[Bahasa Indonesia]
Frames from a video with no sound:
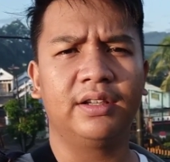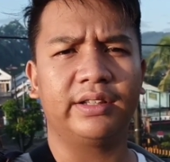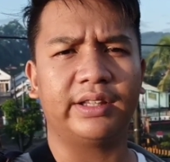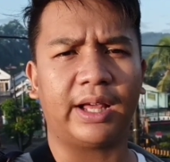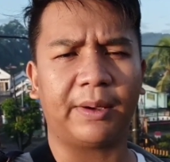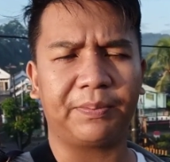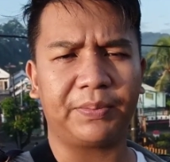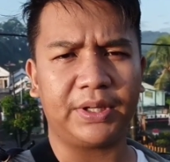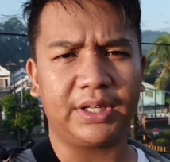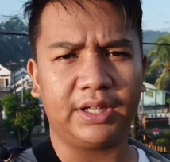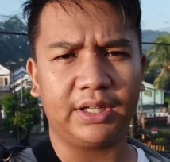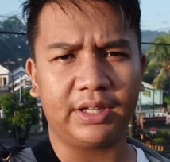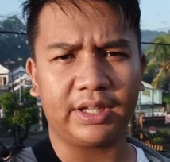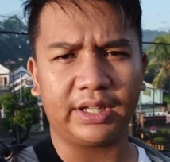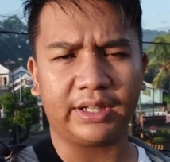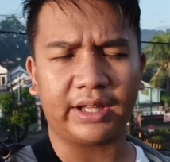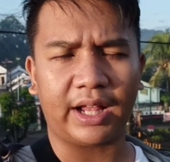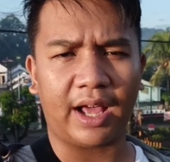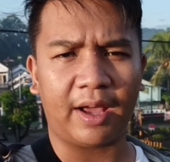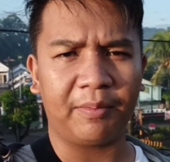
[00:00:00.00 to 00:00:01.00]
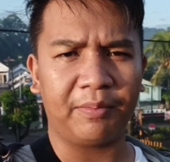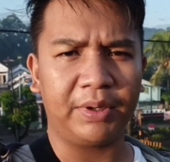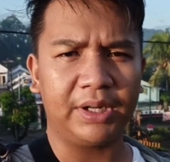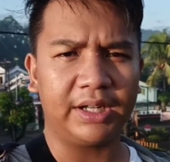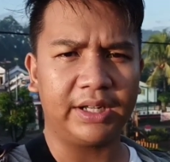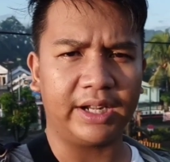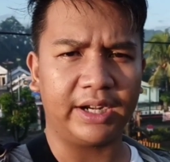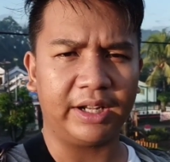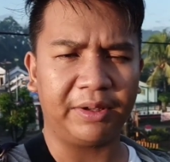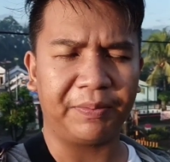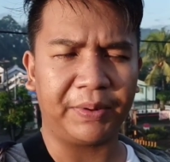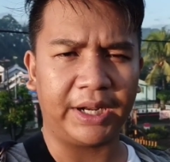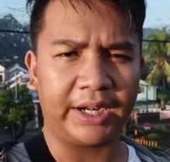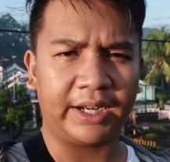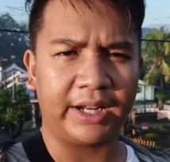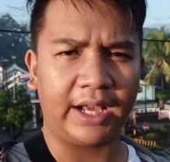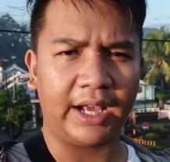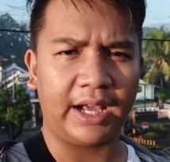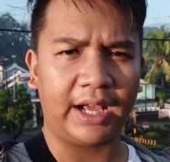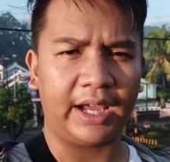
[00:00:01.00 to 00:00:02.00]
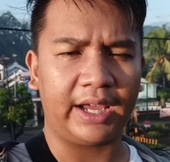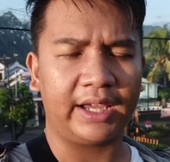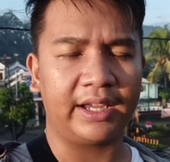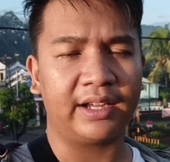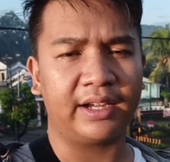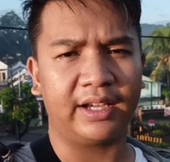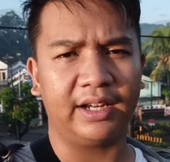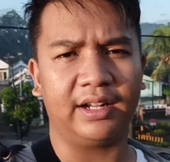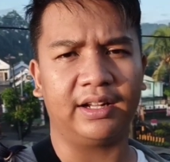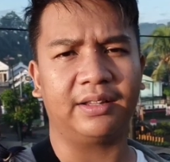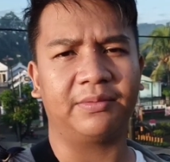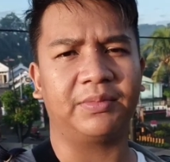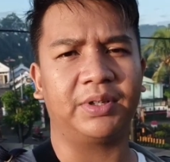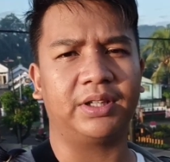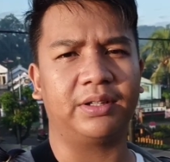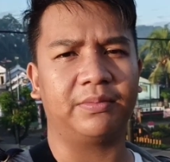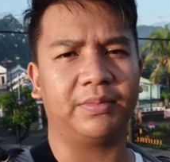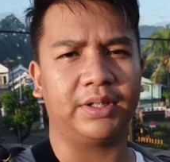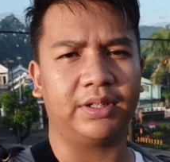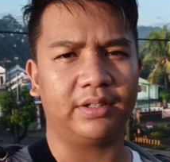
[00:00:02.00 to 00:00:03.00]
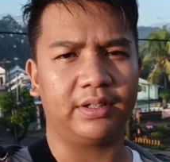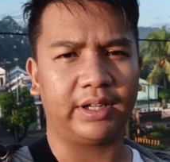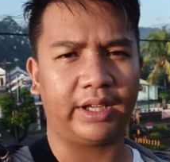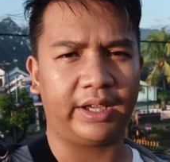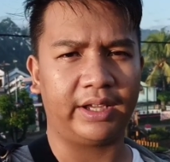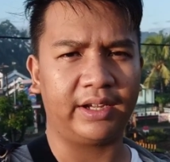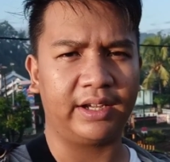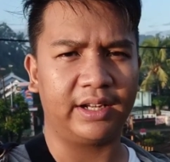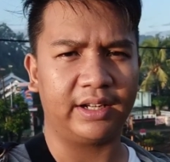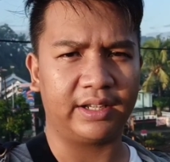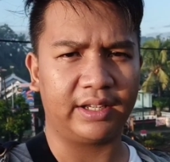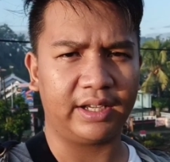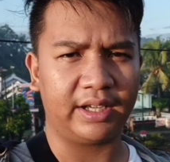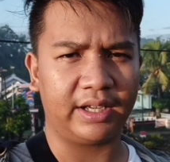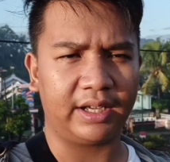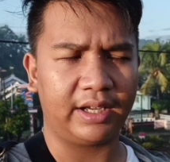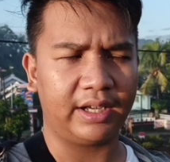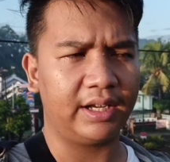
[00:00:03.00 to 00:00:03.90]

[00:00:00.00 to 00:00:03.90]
tapi kita ambil dari beda angle teman-teman angle-nya